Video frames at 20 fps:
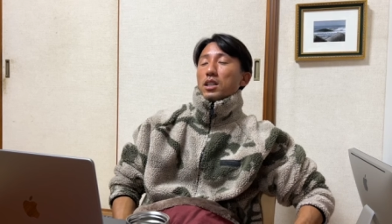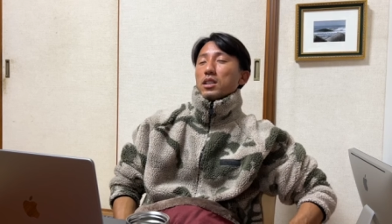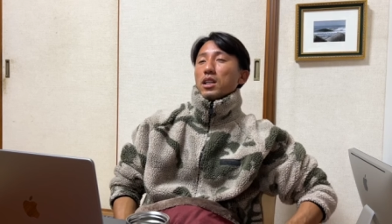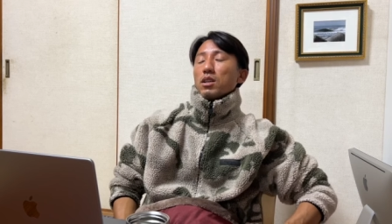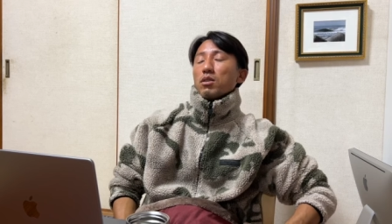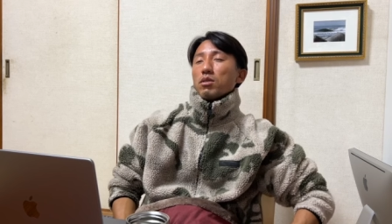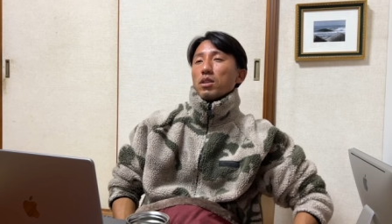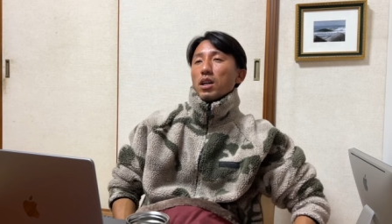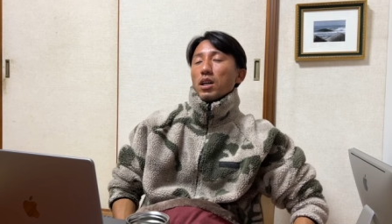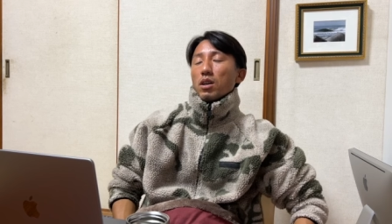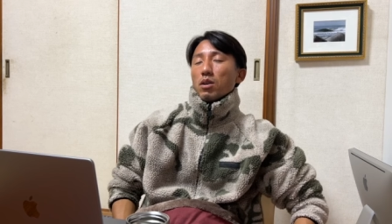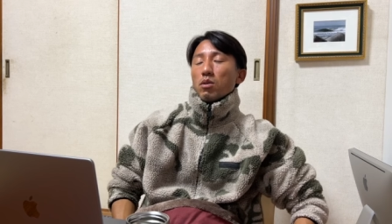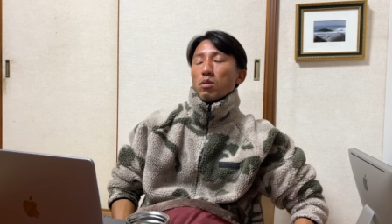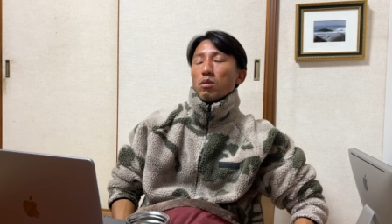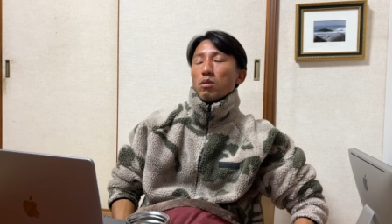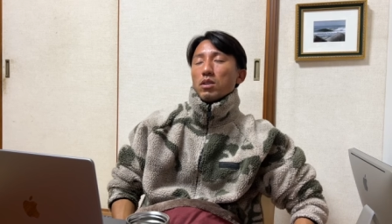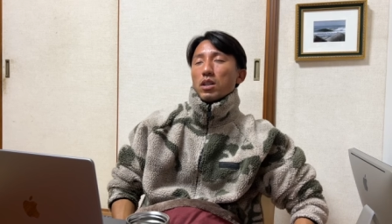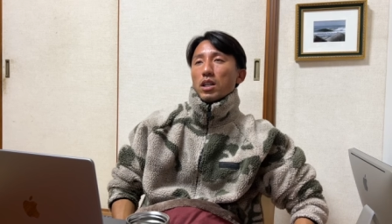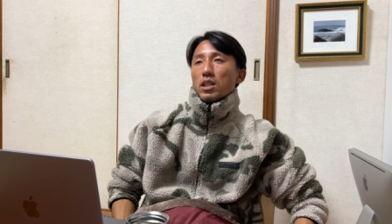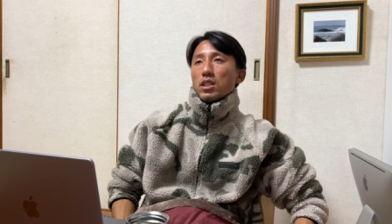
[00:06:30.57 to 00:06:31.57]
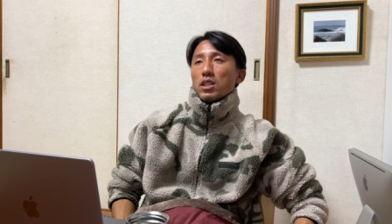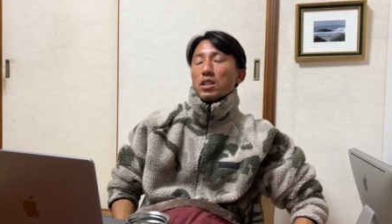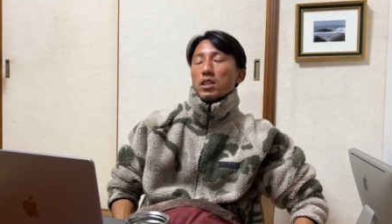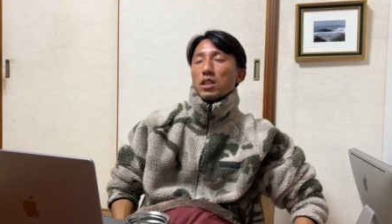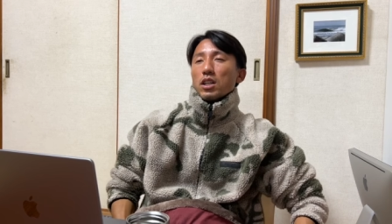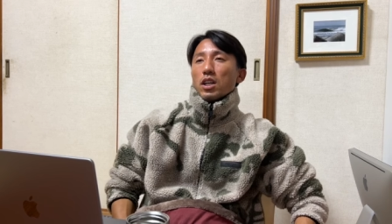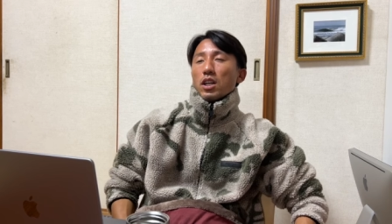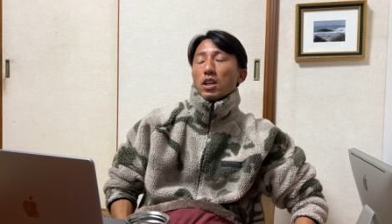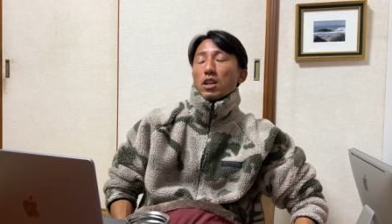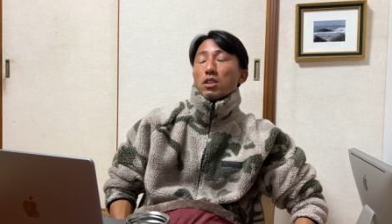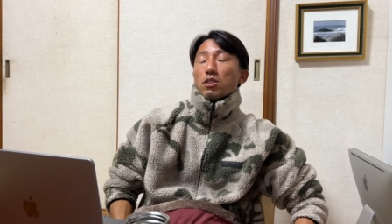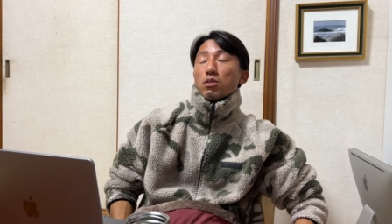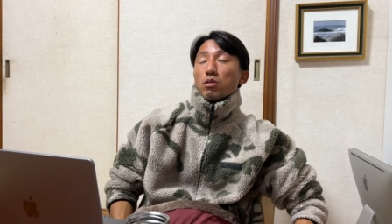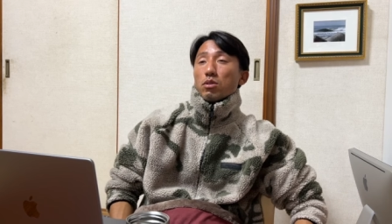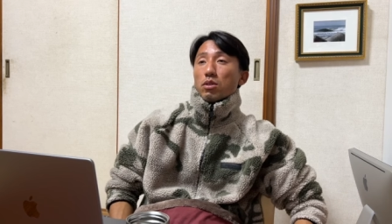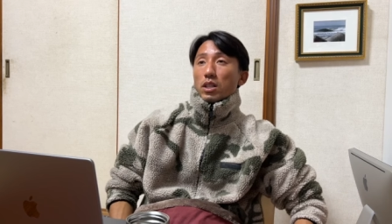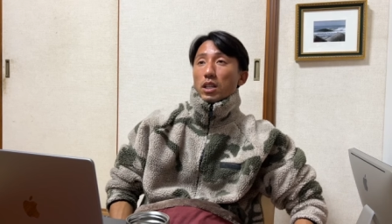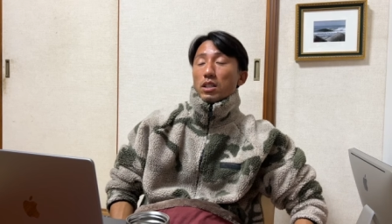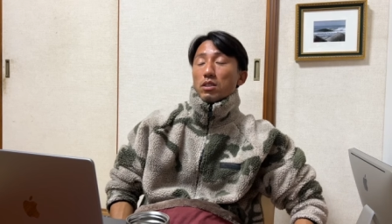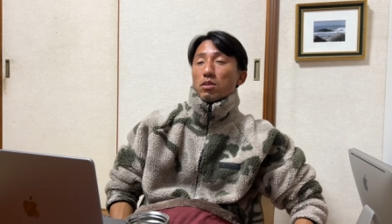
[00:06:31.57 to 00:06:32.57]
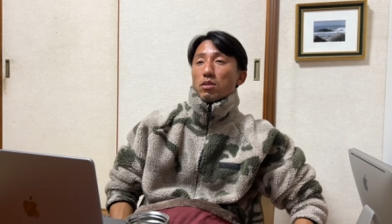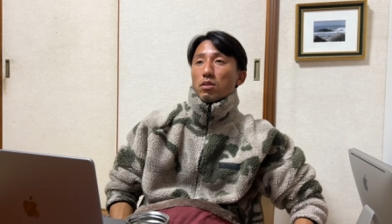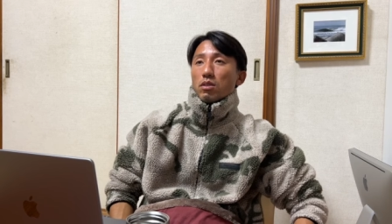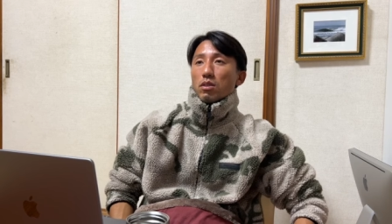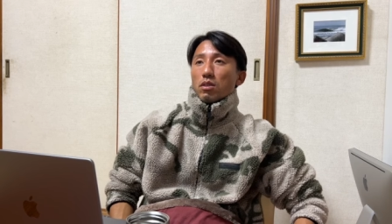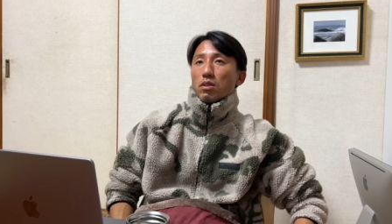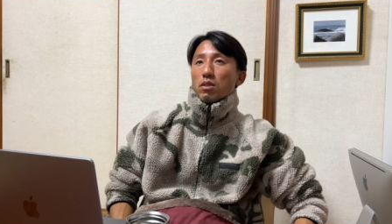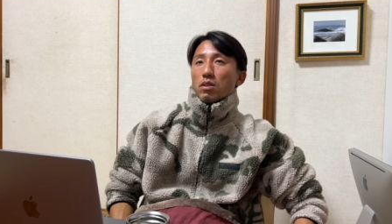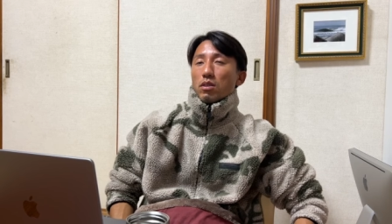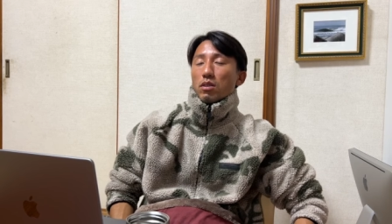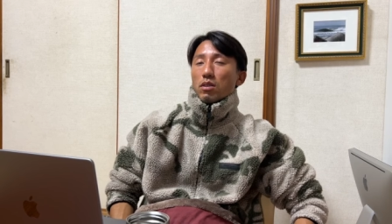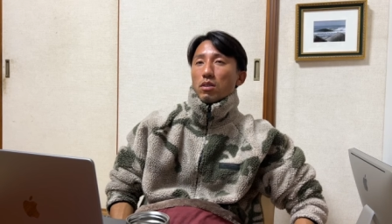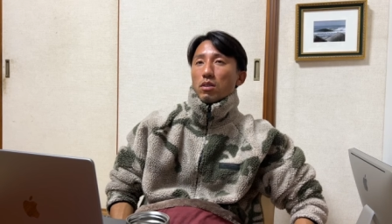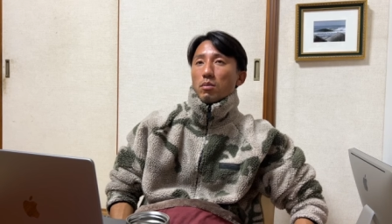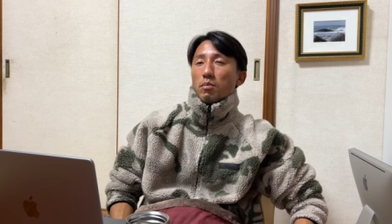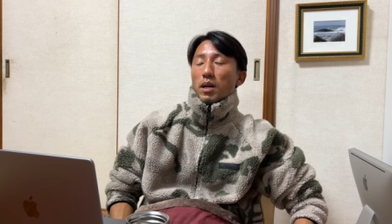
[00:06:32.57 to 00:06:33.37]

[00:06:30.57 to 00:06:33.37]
なので、今回、ちょっとね、その、